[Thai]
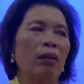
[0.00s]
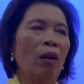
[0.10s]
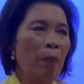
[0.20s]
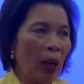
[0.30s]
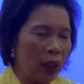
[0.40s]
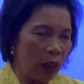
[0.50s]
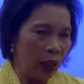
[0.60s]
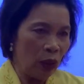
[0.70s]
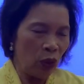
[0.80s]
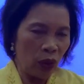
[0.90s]
ก็มา
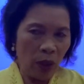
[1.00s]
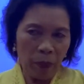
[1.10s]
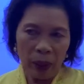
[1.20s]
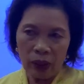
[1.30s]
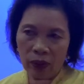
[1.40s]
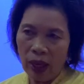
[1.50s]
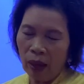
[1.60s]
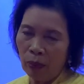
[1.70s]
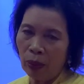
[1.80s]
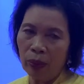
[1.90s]
ขึ้นอยู่ที่ปัจเจก
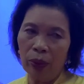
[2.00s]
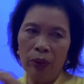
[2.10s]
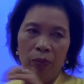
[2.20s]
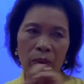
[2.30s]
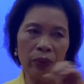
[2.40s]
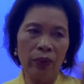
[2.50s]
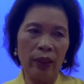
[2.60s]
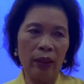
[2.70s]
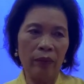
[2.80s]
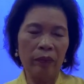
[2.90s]
บุคคลพวก
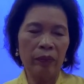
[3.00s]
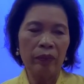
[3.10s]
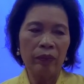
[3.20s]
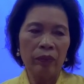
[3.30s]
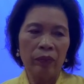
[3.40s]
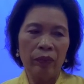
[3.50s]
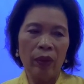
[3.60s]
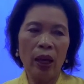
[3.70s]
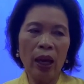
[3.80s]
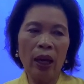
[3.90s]
นี้
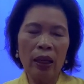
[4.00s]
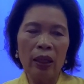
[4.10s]
นะคะ